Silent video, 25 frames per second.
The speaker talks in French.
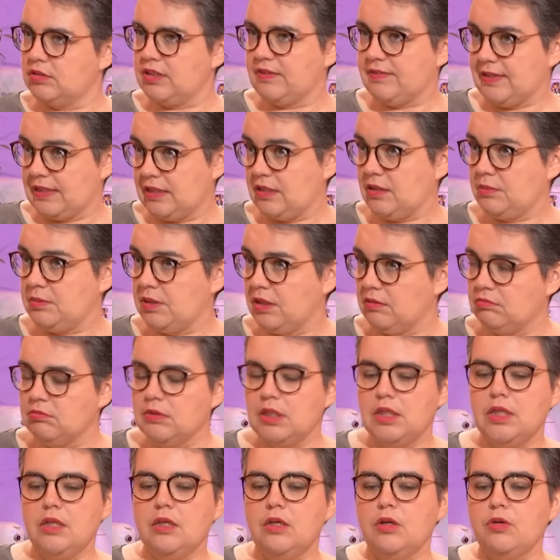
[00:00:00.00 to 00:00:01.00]
ça va très bien.
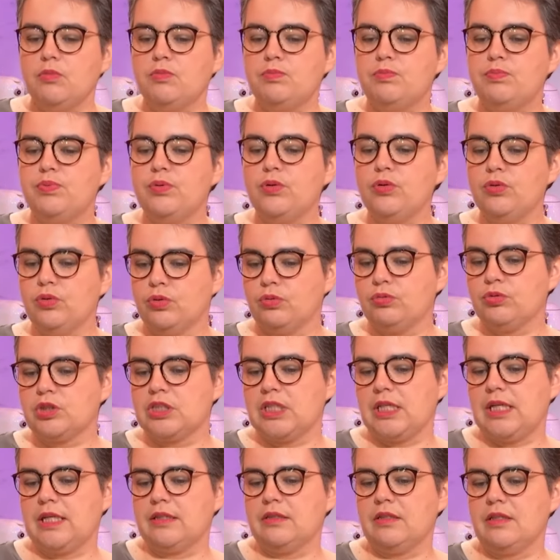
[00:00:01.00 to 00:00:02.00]
Pour le
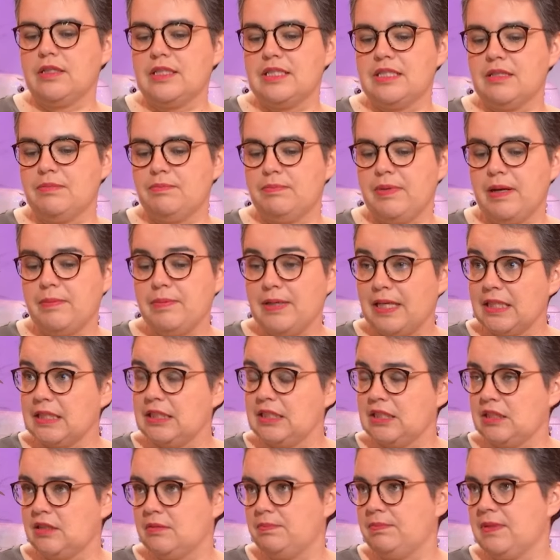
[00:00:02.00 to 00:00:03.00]
congélateur, c'est pas
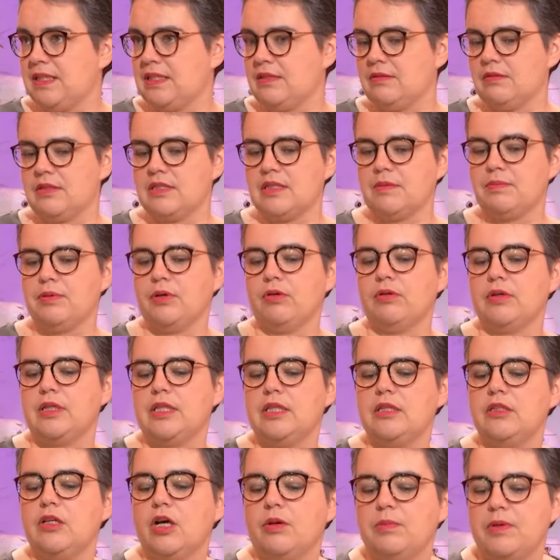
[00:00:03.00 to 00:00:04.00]
pratique parce que ça prend
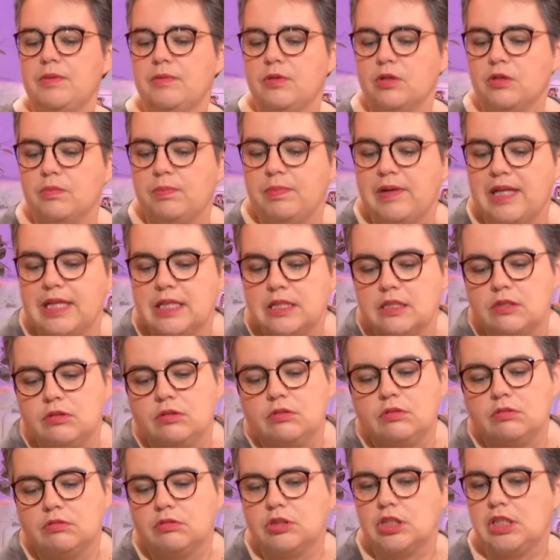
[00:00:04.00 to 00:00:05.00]
énormément de place de
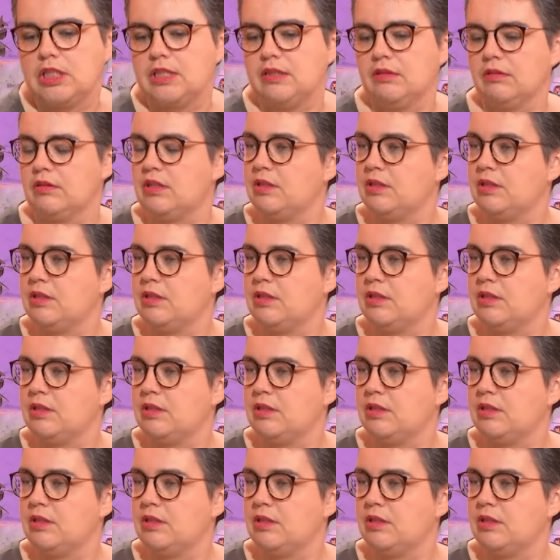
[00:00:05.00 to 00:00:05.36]
congeler dans